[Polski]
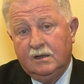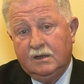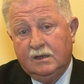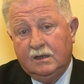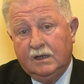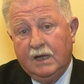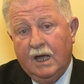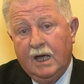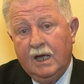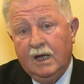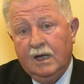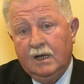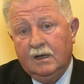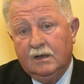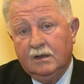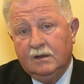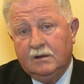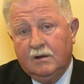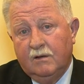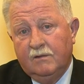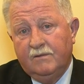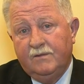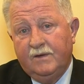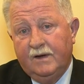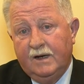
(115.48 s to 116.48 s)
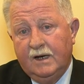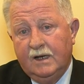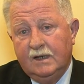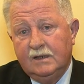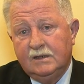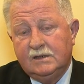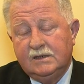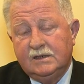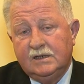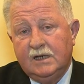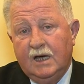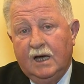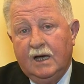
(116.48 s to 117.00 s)
Ta
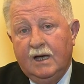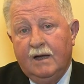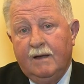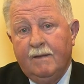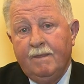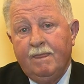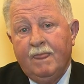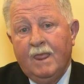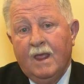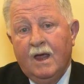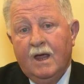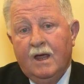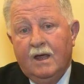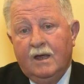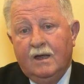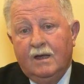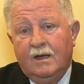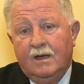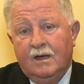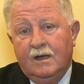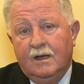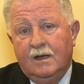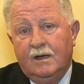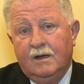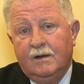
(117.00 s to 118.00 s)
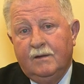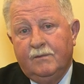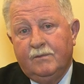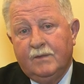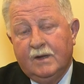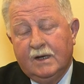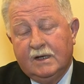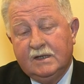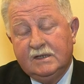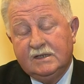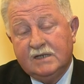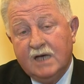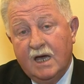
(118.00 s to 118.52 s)
konferencja E,
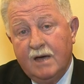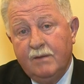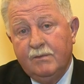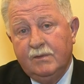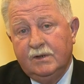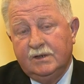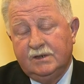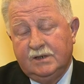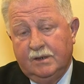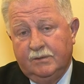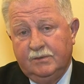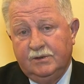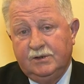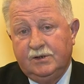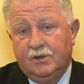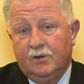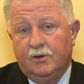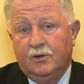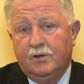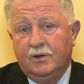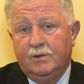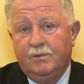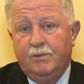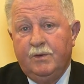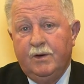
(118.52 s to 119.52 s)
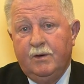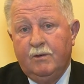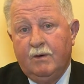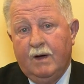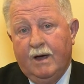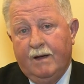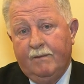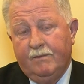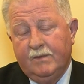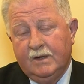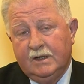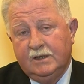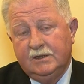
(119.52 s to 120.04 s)
chcemy, żeby się
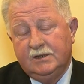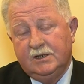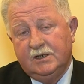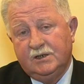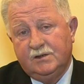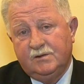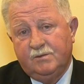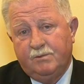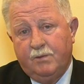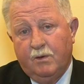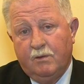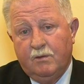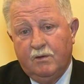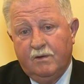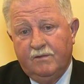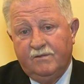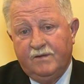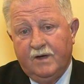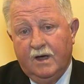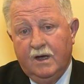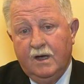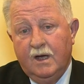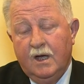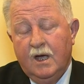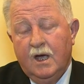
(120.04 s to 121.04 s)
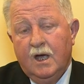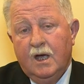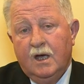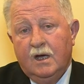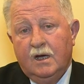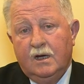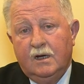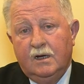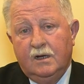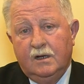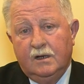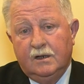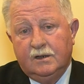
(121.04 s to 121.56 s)
odbyła gdzieś w połowie
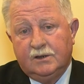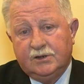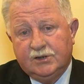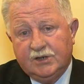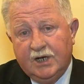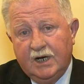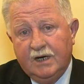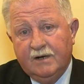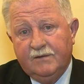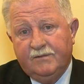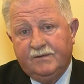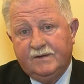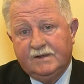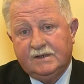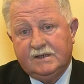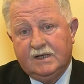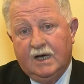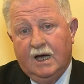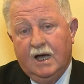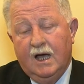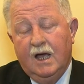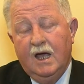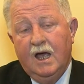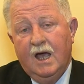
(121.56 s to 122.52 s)
e, czerwca,